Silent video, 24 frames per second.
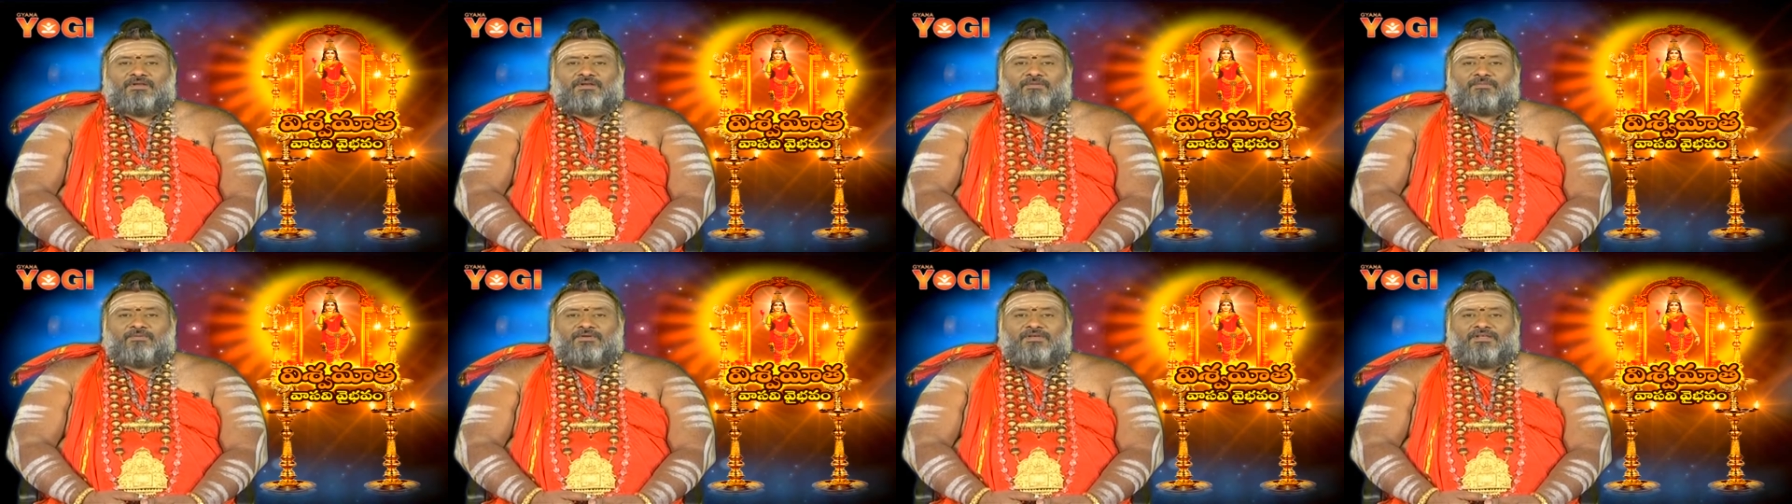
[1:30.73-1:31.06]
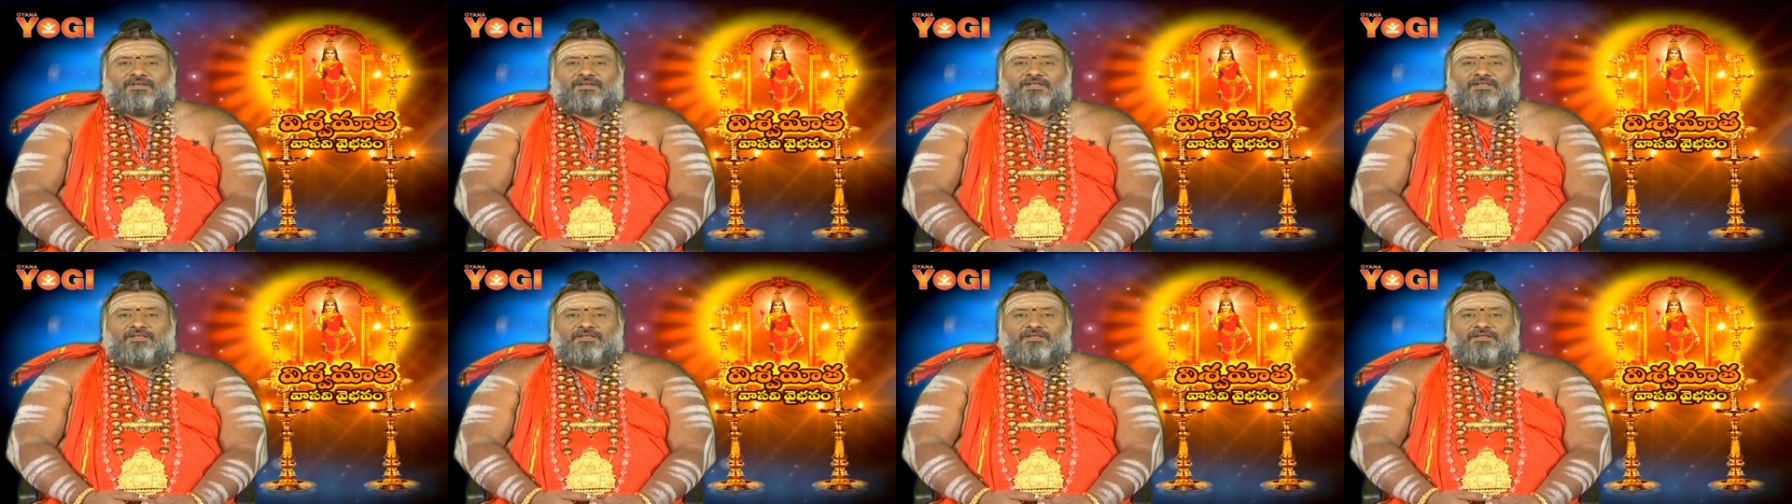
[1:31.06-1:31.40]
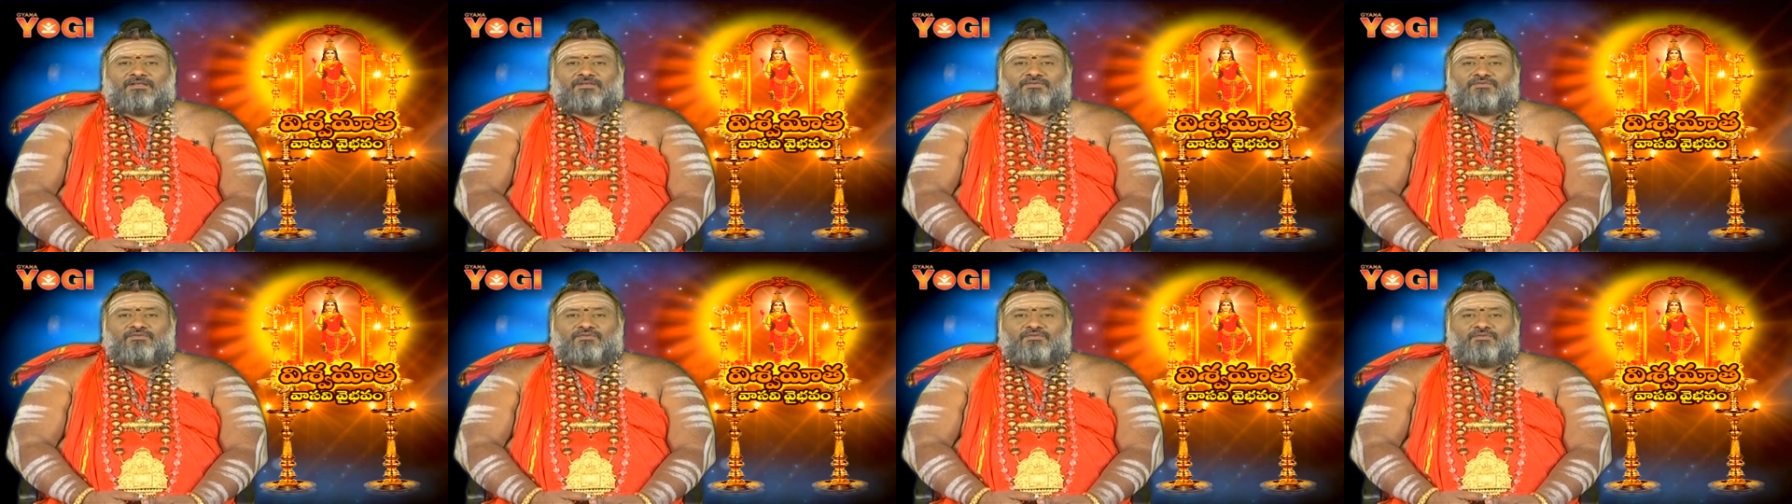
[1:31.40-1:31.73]
మన పైన
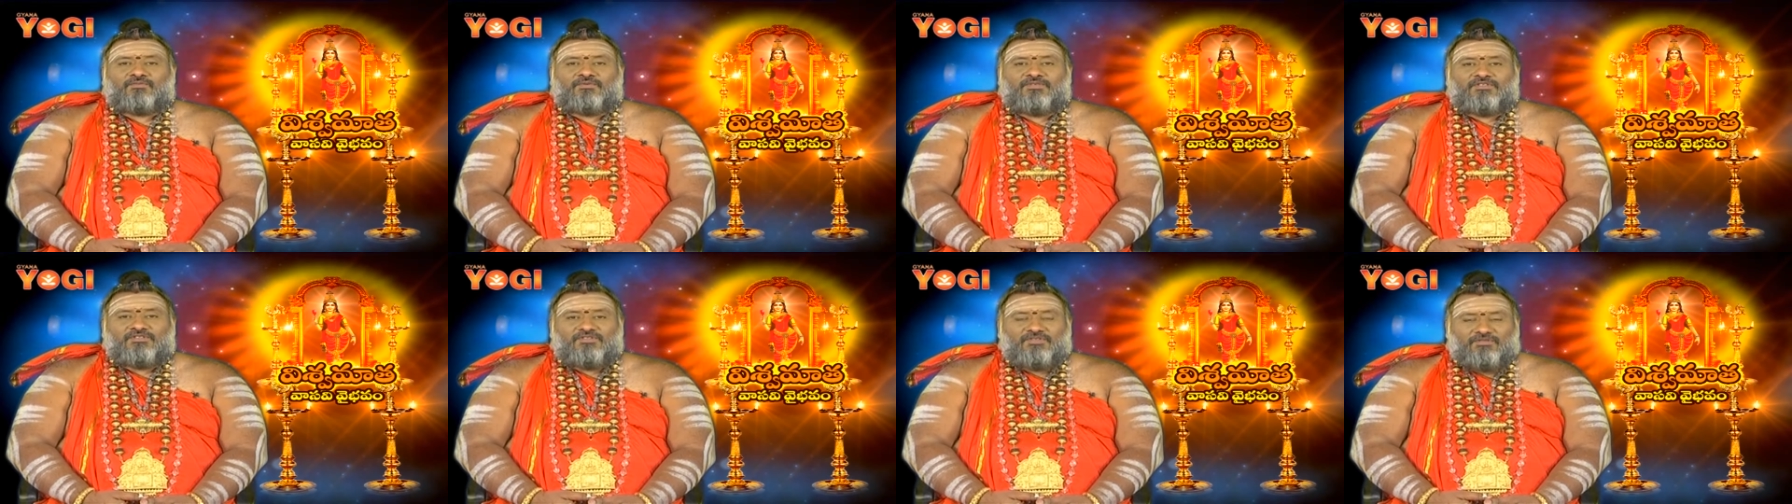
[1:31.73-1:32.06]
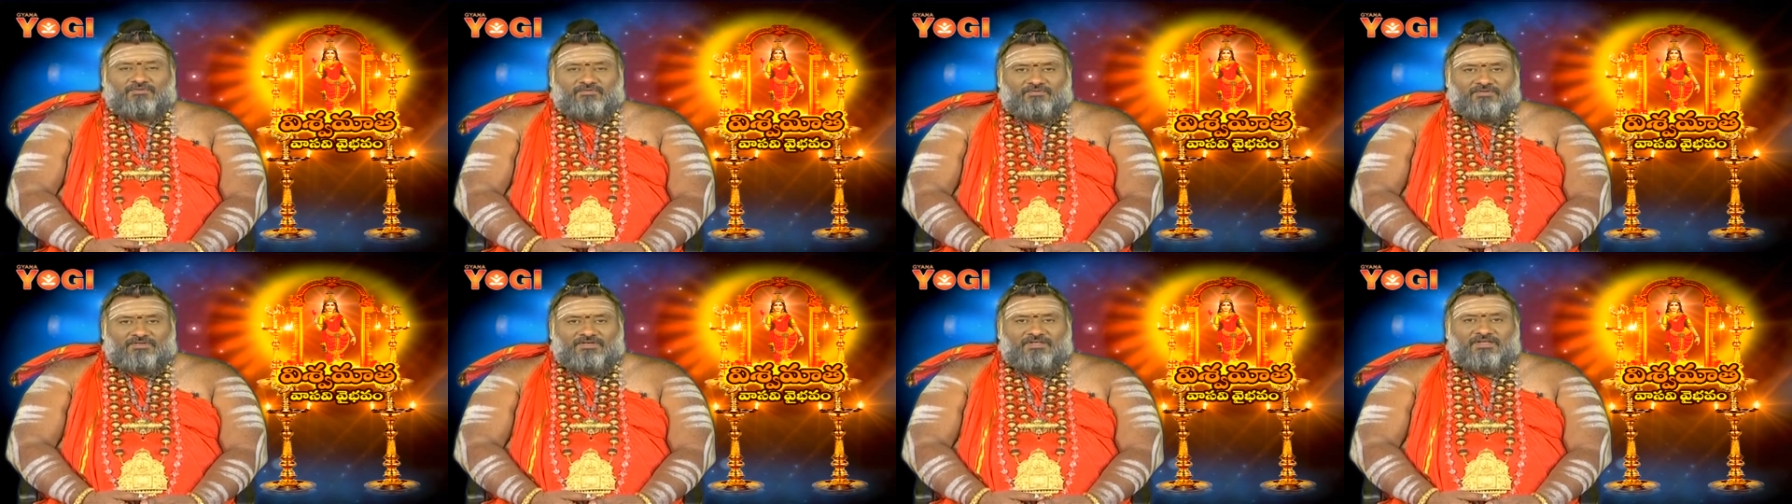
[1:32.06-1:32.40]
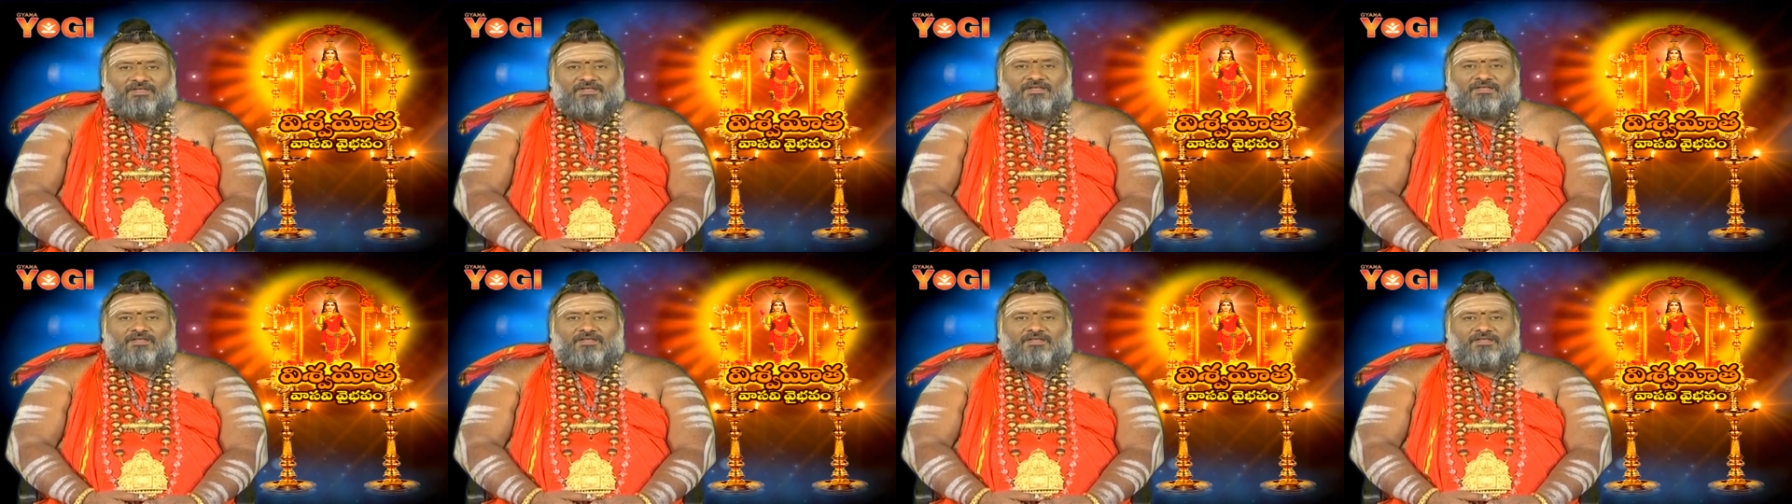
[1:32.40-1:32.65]
చూపించకుండా